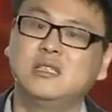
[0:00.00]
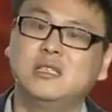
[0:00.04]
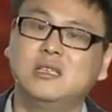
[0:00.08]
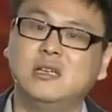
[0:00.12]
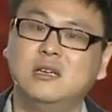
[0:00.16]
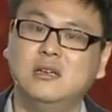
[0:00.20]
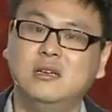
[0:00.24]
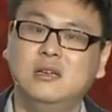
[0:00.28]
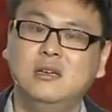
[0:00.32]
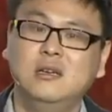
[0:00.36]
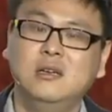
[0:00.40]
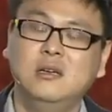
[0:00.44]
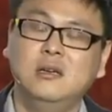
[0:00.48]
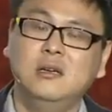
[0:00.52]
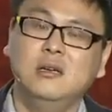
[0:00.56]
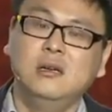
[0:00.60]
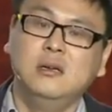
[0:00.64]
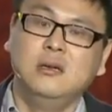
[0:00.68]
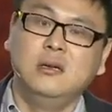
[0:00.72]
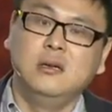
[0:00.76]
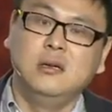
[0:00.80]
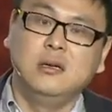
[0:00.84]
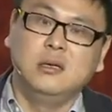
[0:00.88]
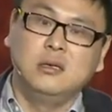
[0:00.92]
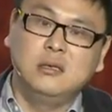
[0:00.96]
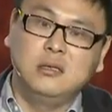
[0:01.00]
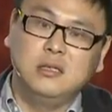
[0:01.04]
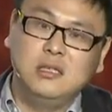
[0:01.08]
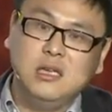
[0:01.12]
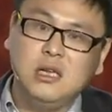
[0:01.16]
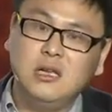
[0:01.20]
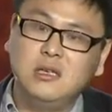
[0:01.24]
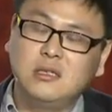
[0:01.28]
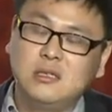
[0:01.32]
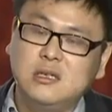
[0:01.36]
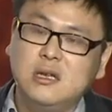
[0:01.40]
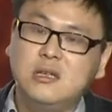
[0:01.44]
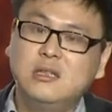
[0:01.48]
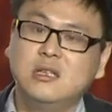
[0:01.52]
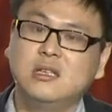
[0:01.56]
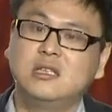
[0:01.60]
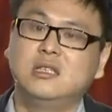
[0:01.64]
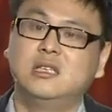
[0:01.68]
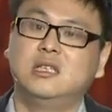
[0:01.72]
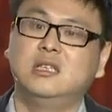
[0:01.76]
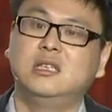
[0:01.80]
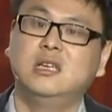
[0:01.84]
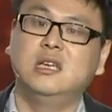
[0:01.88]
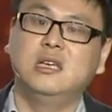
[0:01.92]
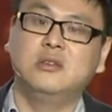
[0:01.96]
系了。线上的
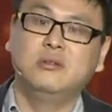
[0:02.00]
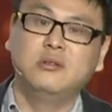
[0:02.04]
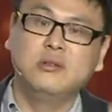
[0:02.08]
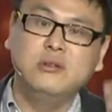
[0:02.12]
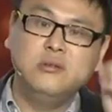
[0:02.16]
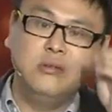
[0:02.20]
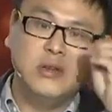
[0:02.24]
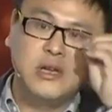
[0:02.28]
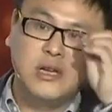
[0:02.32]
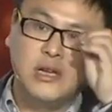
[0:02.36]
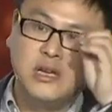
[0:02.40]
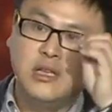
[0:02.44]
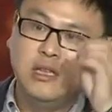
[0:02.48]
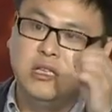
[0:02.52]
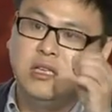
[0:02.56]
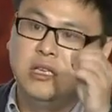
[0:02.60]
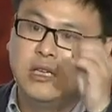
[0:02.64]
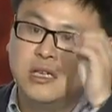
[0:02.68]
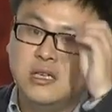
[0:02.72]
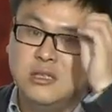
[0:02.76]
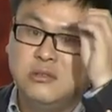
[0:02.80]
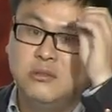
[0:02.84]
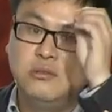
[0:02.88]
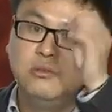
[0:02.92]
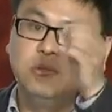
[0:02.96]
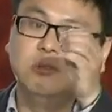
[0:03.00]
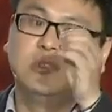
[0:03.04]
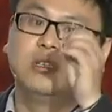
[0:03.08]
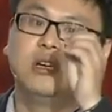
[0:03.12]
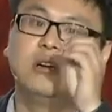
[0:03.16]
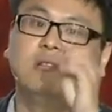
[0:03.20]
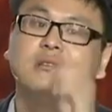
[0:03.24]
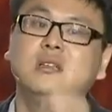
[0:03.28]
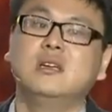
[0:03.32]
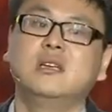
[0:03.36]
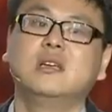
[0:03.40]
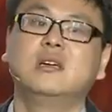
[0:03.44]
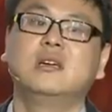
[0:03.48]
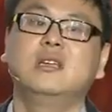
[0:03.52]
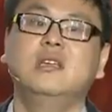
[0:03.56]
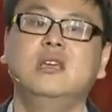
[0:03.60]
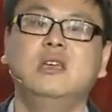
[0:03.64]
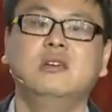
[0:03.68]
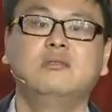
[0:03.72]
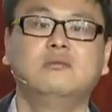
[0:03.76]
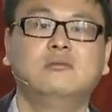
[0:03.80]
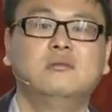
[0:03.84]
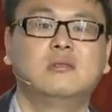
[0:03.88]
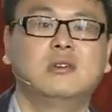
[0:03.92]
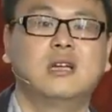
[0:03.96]
企业永远给你一个聚焦的一个
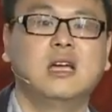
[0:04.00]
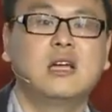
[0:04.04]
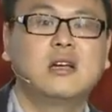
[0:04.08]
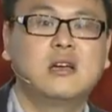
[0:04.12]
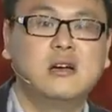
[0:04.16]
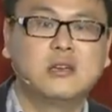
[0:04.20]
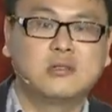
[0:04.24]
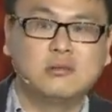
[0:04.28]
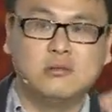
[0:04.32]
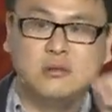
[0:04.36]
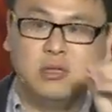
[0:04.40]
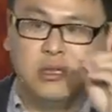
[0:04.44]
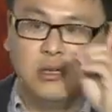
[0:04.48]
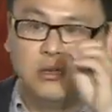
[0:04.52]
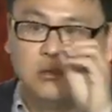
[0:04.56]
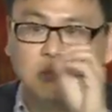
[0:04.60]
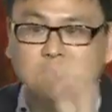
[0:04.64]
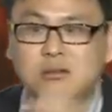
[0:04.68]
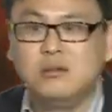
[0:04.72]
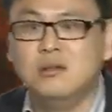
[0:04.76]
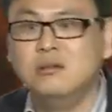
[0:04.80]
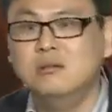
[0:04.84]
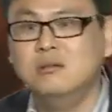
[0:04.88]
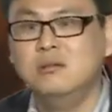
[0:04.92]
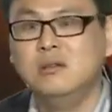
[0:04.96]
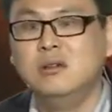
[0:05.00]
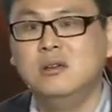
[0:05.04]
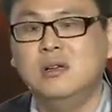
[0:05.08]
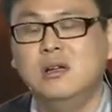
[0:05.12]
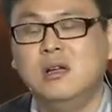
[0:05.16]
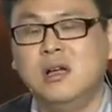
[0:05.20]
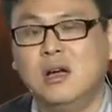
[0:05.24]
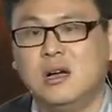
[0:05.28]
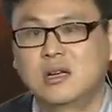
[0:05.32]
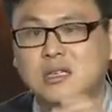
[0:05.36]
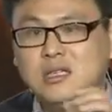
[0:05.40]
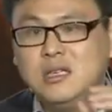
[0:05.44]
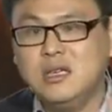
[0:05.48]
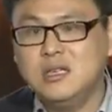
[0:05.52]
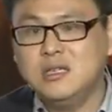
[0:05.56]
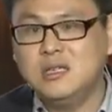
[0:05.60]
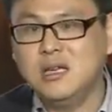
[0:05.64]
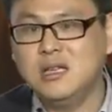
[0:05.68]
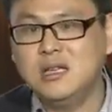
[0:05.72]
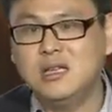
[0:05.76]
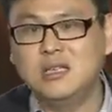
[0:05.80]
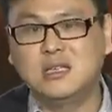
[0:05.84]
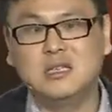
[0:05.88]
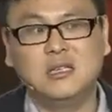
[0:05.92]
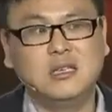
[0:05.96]
业务来告诉你 O to O，而线
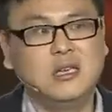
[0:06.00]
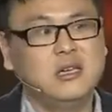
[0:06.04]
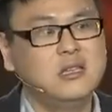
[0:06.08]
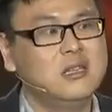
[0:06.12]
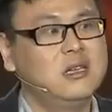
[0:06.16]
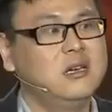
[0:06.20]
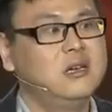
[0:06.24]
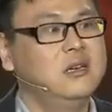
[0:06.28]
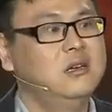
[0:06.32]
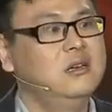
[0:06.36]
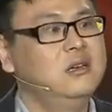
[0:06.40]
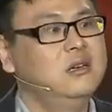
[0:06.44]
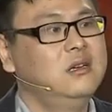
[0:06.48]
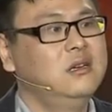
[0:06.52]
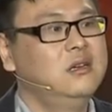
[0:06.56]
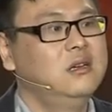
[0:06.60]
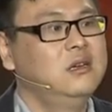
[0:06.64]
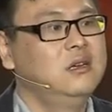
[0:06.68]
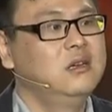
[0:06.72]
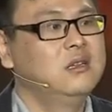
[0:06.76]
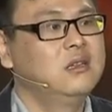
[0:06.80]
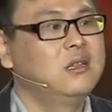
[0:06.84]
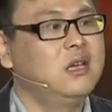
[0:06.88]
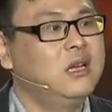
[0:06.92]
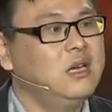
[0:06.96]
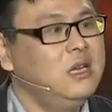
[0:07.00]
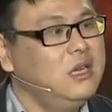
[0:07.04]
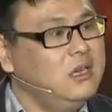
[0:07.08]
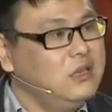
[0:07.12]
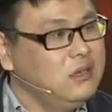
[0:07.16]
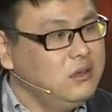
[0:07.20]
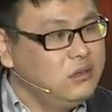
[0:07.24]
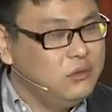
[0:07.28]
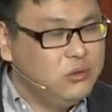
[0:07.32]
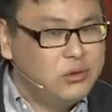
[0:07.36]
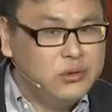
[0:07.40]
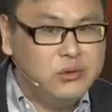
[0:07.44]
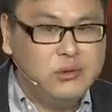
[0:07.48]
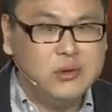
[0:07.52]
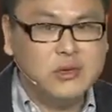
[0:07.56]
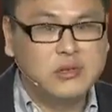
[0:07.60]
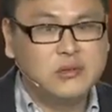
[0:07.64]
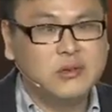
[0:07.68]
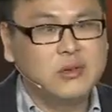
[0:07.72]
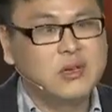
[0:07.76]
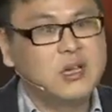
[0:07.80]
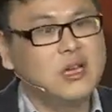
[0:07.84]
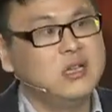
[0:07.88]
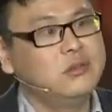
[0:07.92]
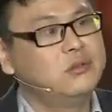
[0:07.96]
下的企业呢，它永远
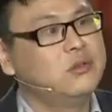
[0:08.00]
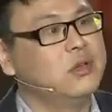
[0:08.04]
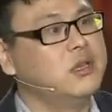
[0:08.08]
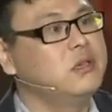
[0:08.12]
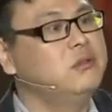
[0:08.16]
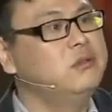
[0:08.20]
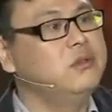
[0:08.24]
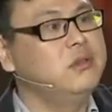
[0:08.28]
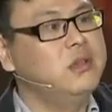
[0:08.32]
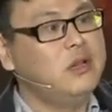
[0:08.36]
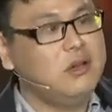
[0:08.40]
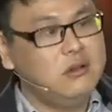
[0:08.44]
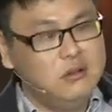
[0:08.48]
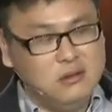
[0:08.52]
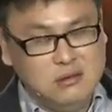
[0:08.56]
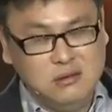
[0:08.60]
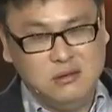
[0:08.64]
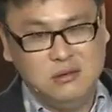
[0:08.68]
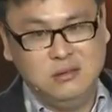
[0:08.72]
去看全渠道，